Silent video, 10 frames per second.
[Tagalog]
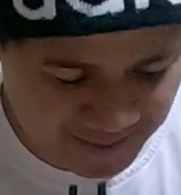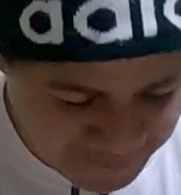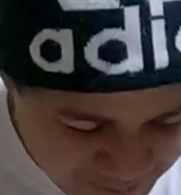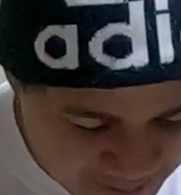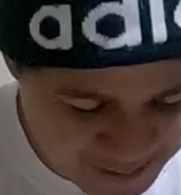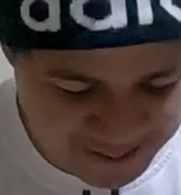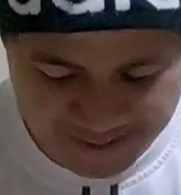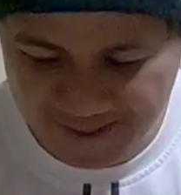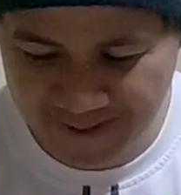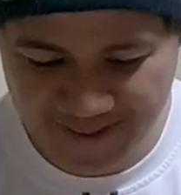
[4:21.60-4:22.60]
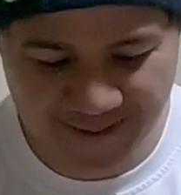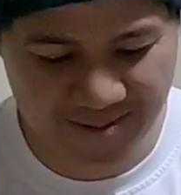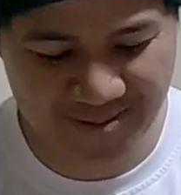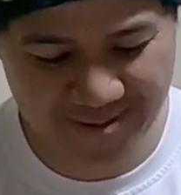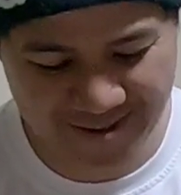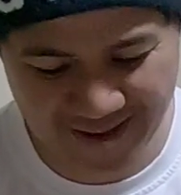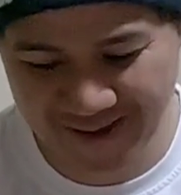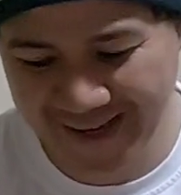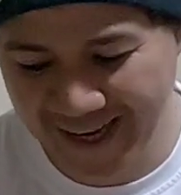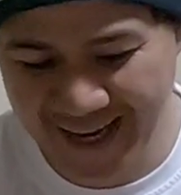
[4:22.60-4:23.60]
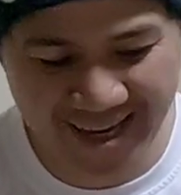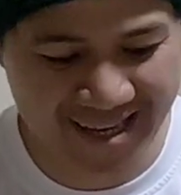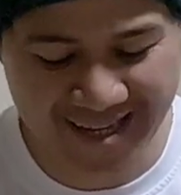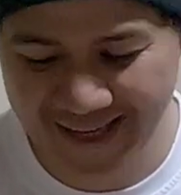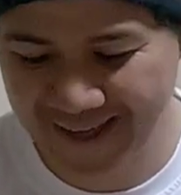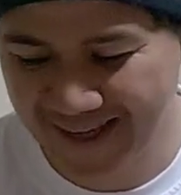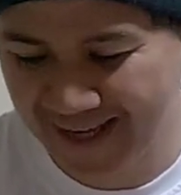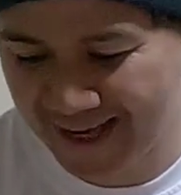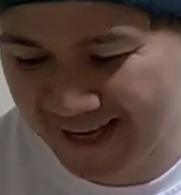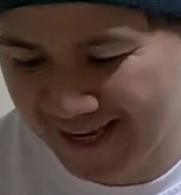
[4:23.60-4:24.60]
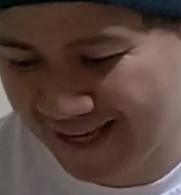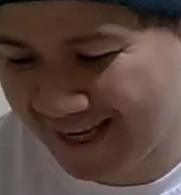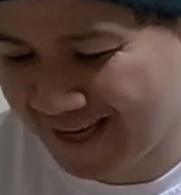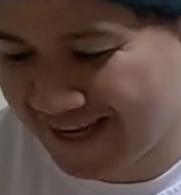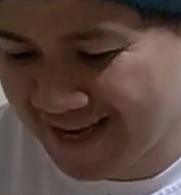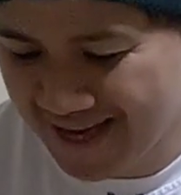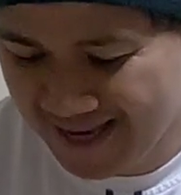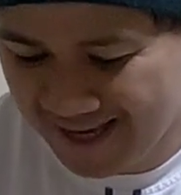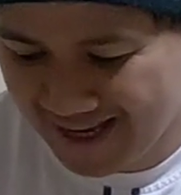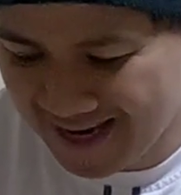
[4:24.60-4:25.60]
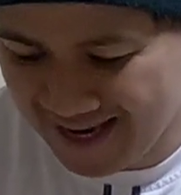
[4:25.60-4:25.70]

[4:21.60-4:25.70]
Umpo. Oh, okay. Eight- Red.